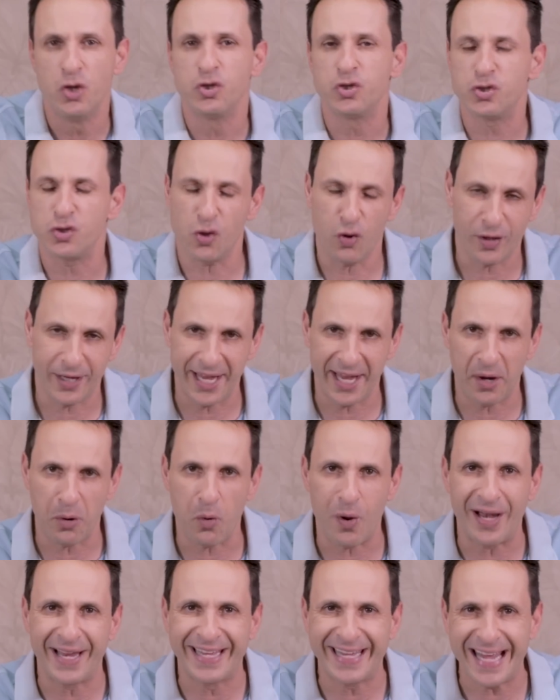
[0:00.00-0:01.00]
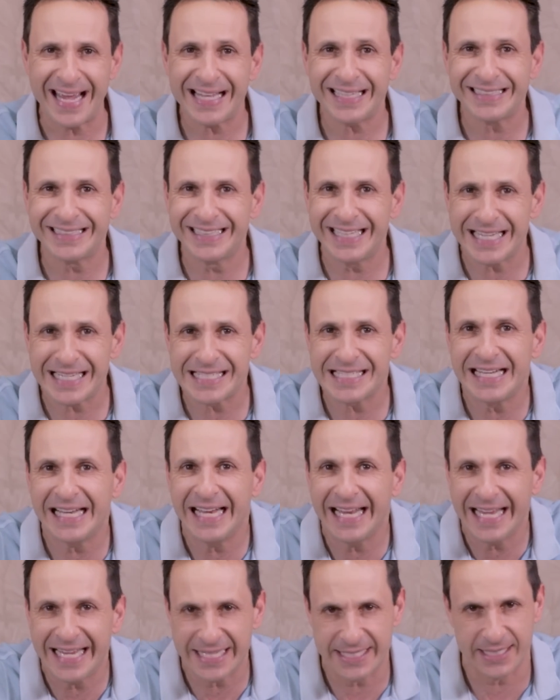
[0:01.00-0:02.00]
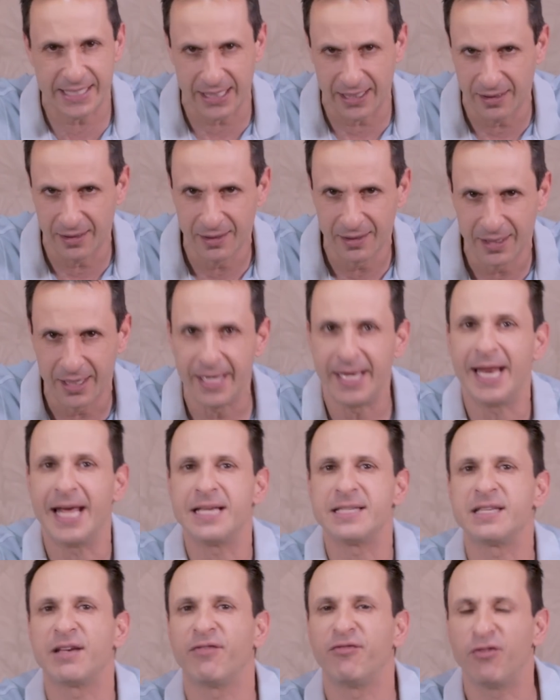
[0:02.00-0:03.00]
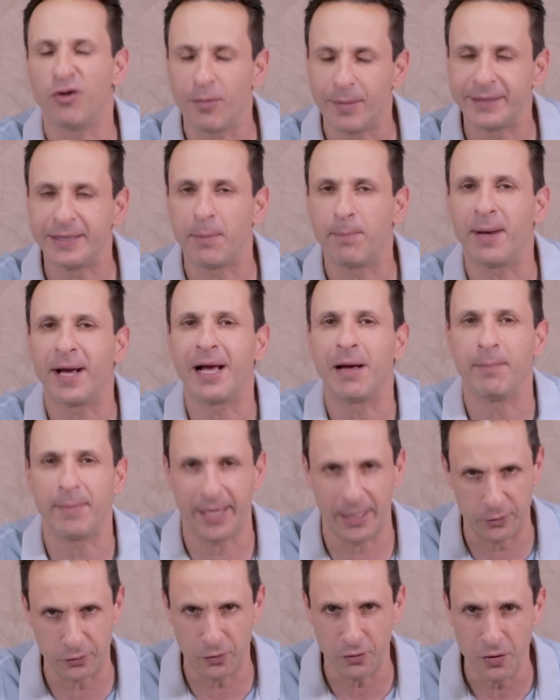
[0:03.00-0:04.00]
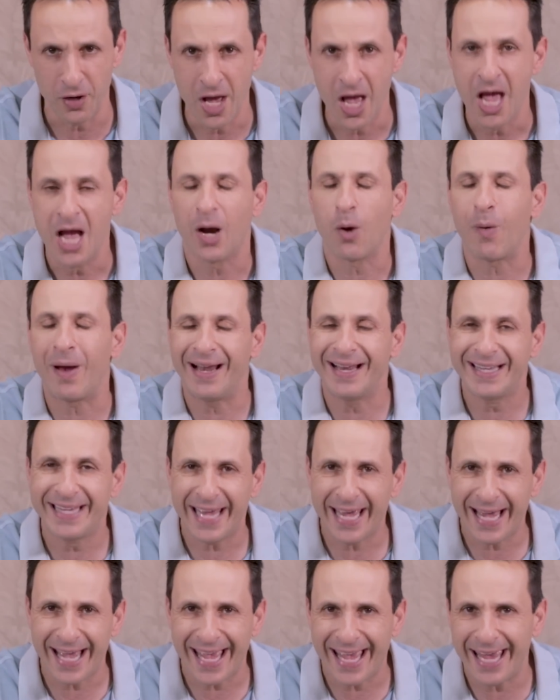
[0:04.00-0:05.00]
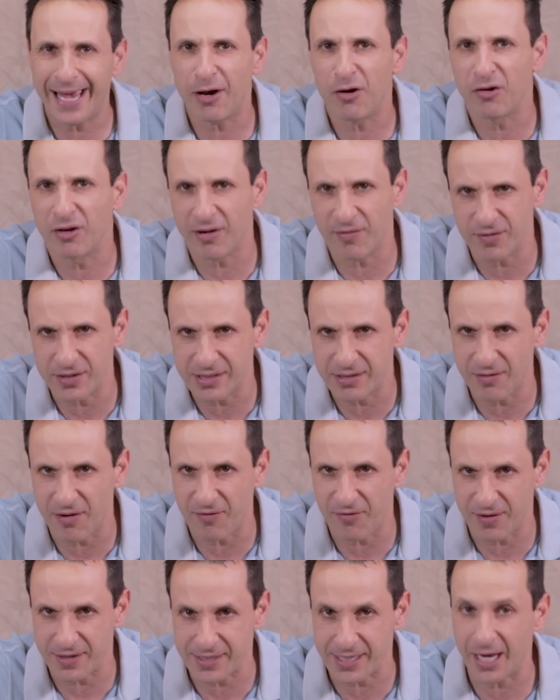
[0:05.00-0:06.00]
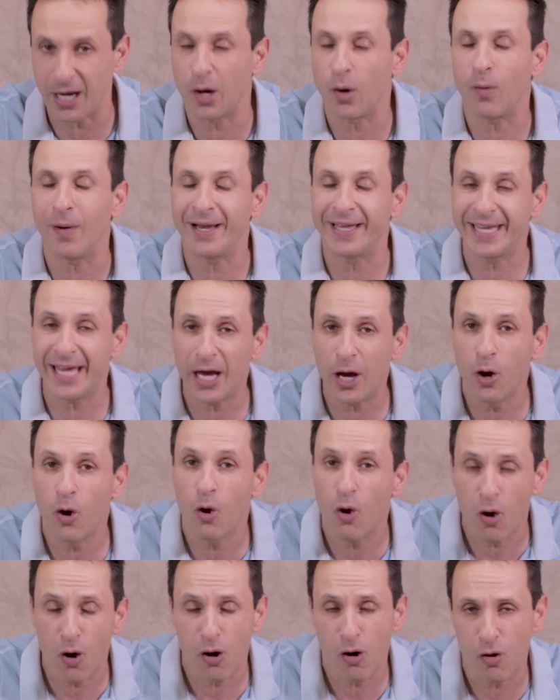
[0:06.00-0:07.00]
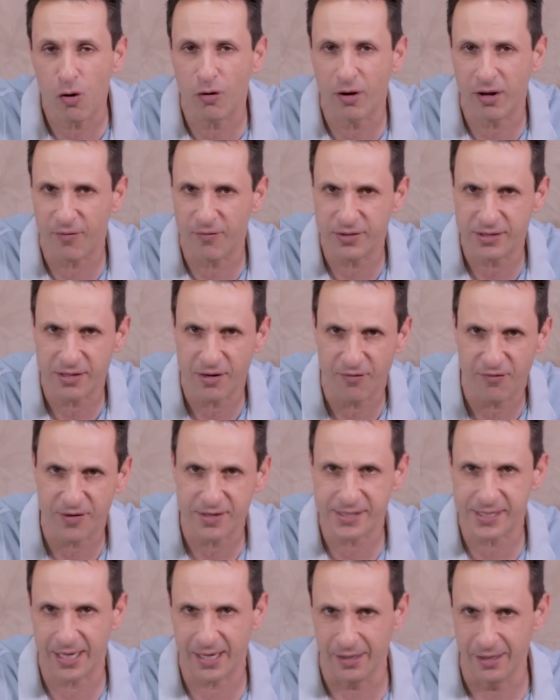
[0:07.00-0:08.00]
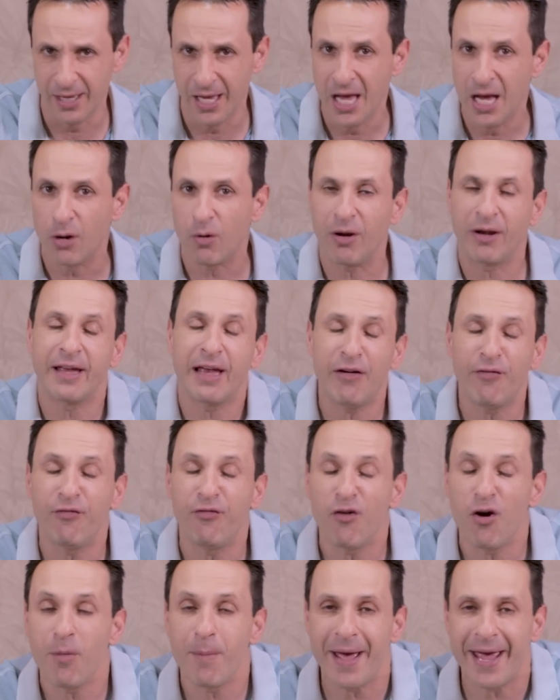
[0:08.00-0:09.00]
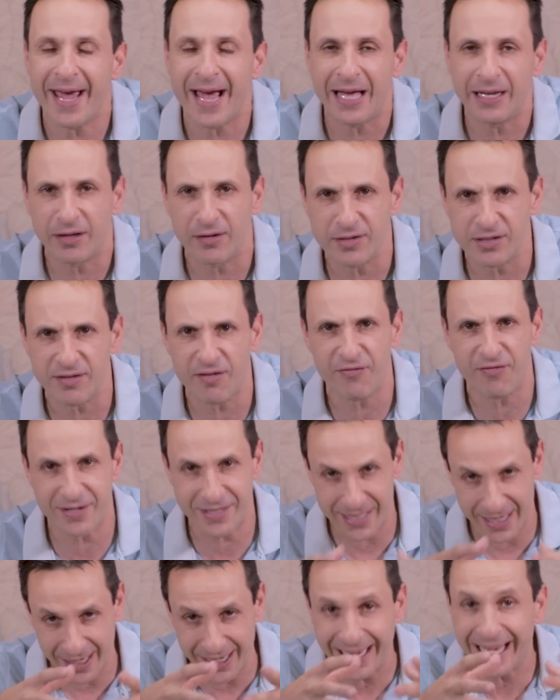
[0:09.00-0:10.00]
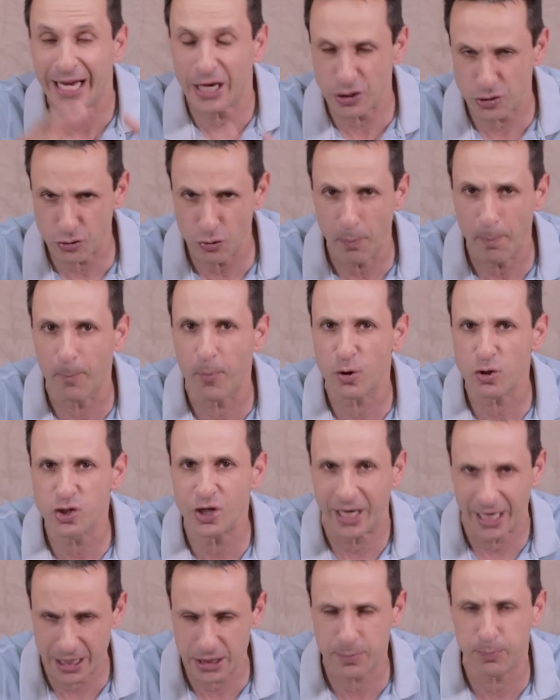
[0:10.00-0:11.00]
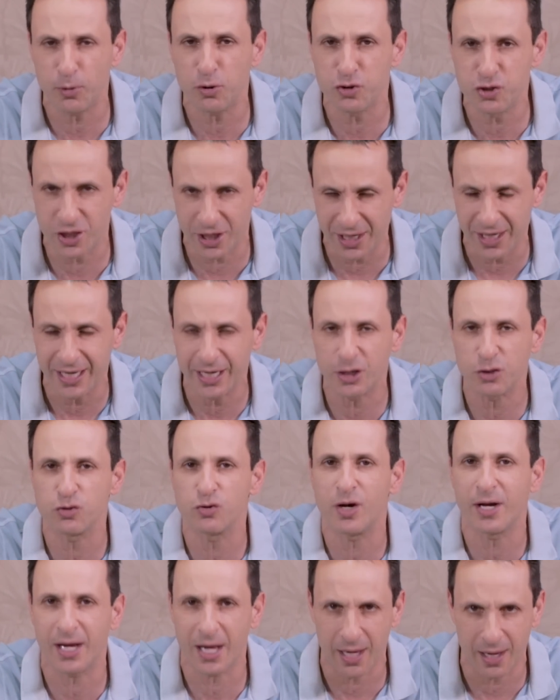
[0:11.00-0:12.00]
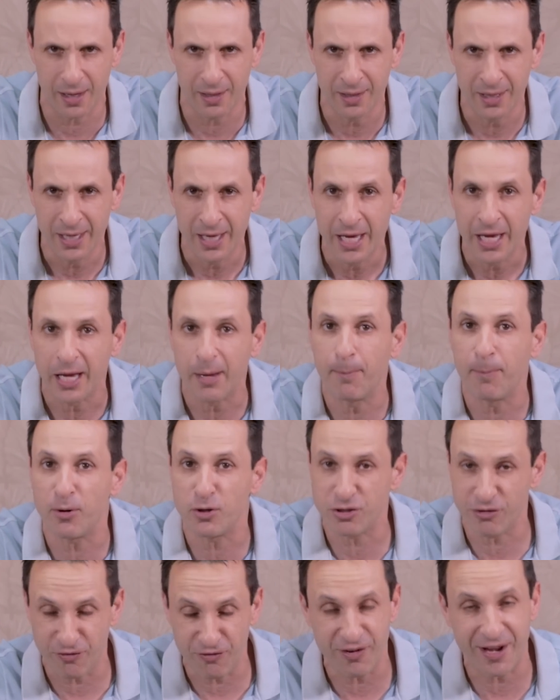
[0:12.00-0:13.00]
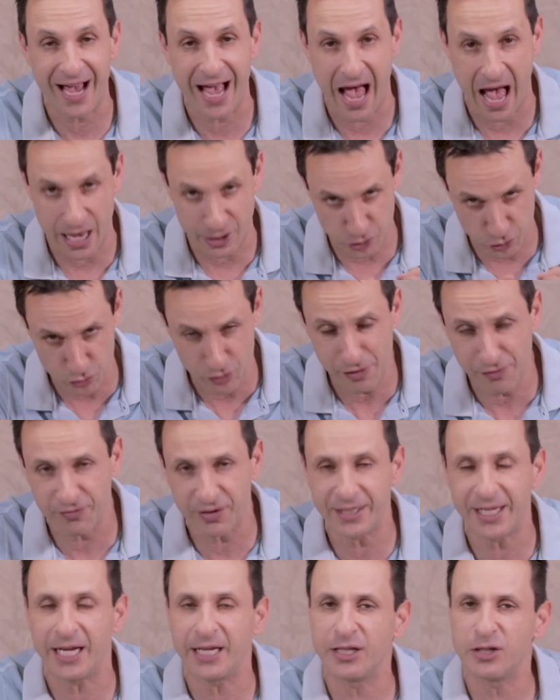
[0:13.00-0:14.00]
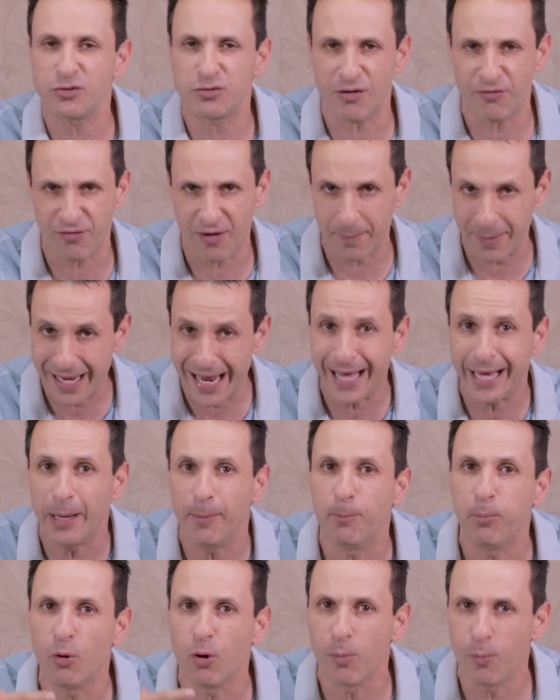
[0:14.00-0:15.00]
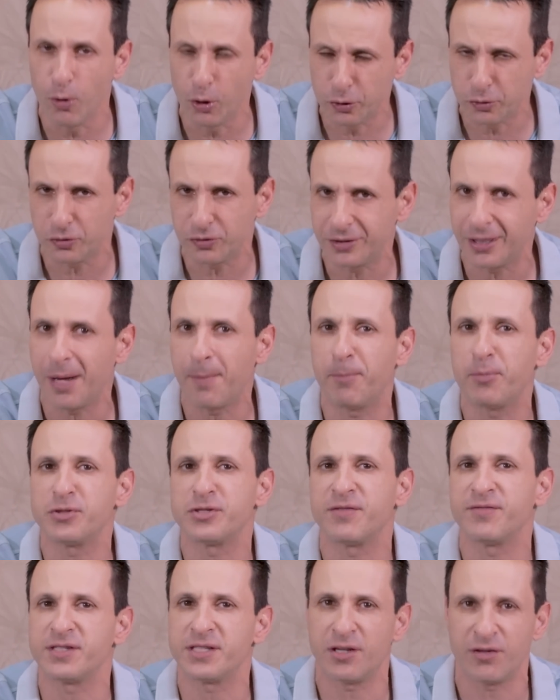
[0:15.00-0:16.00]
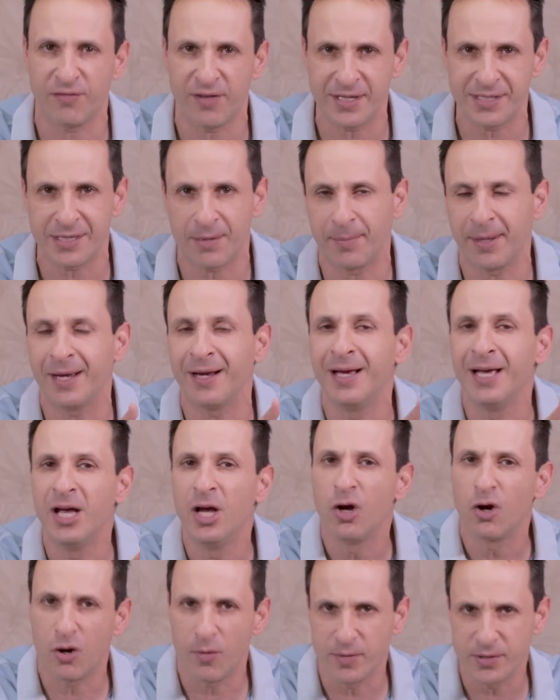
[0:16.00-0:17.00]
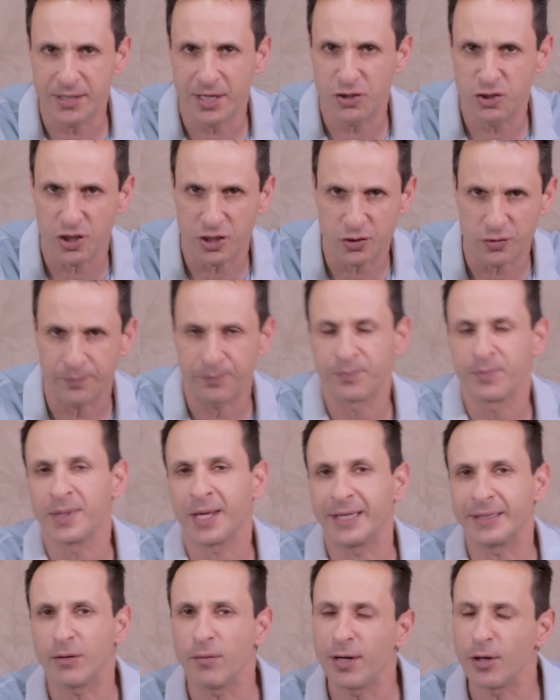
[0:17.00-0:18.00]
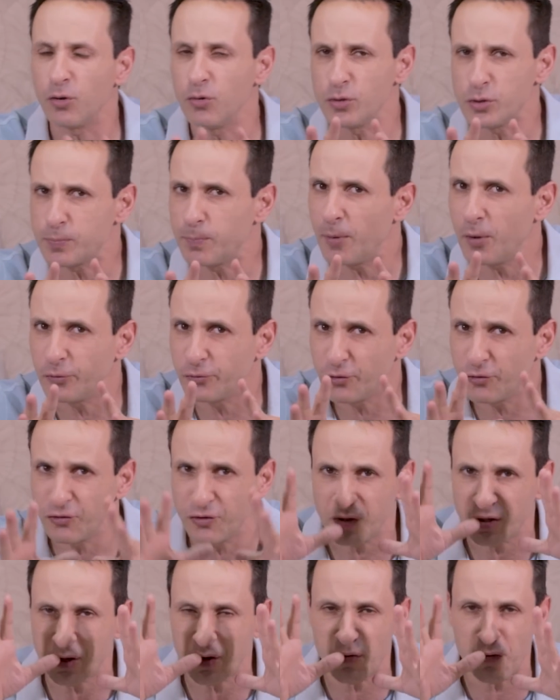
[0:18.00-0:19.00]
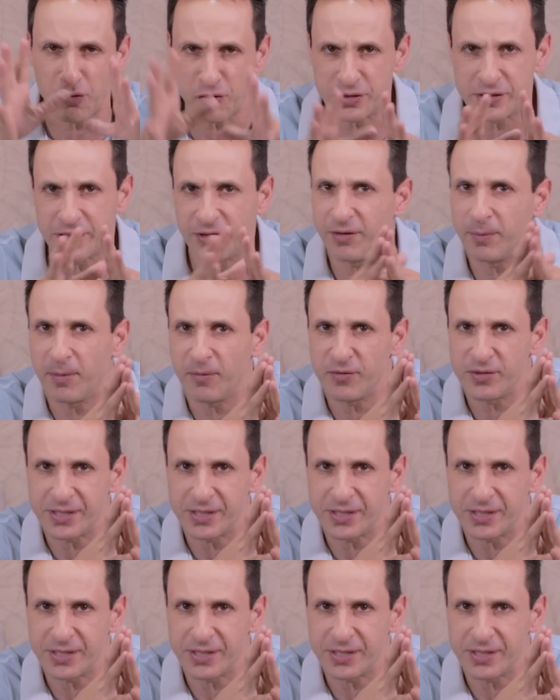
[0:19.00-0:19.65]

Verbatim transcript: só que qualquer deslize nessa forma de pagamento, qualquer erro que você vai fazer, qualquer rolo que você vai fazer, qualquer forma errada que você vai fazer, isso pode explodir na sua cara e pode ferrar a sua vida e da sua família e por muito tempo você não vai saber como ser disso. Então, alguns pontos que eu escrevi para